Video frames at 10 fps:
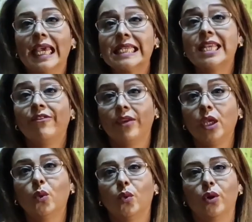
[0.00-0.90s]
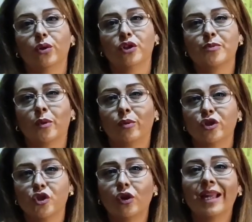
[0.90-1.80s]
Ese vínculo nos
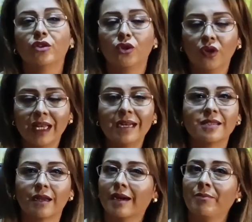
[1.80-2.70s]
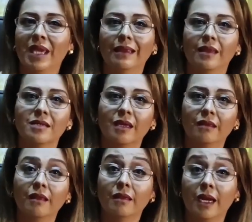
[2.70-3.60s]
proporciona todas las herramientas
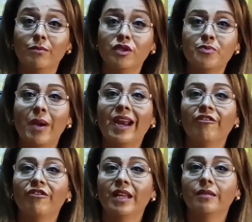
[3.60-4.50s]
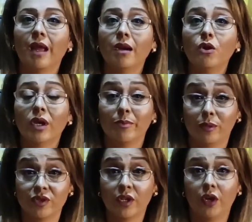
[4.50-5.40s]
que tendremos para enfrentar lo que
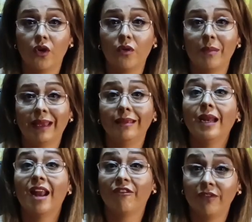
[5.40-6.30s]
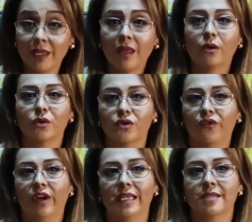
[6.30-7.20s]
posteriormente la vida nos
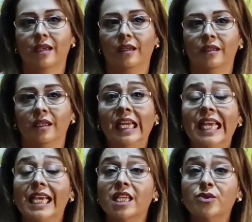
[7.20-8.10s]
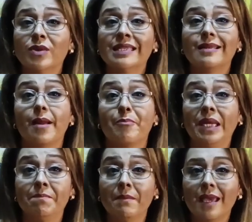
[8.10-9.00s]
ofrezca. Es
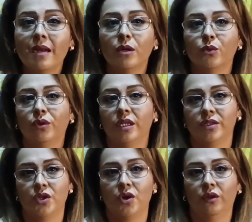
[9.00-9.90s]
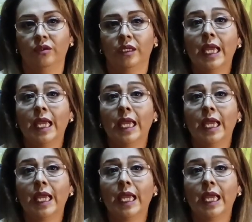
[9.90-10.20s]
nuestra primera nutrición,